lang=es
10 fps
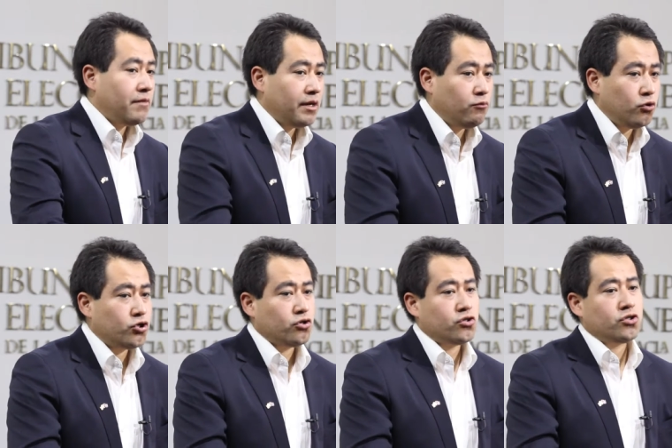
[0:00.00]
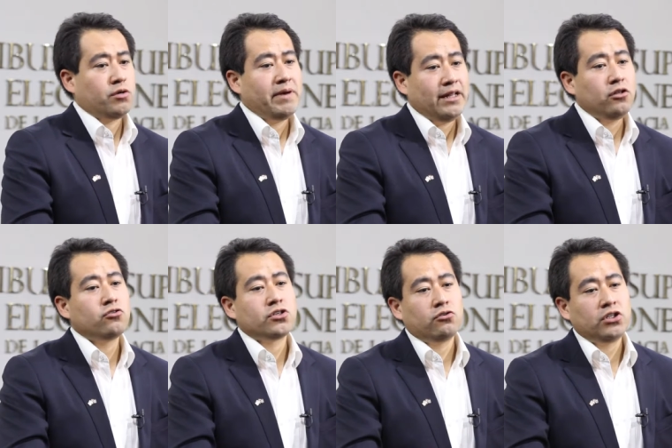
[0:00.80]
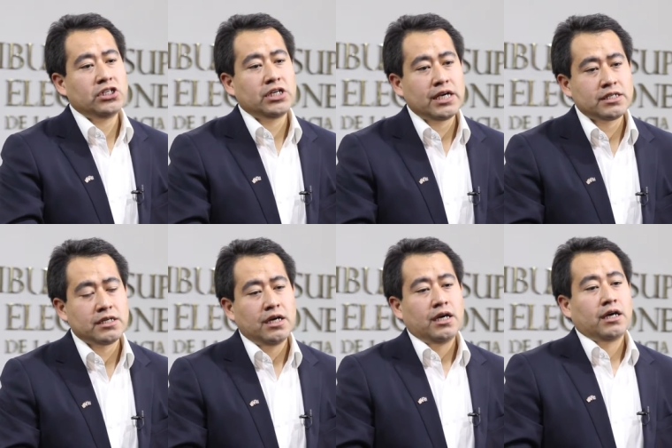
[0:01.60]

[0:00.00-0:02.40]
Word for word: eh, muchos medios de noticias,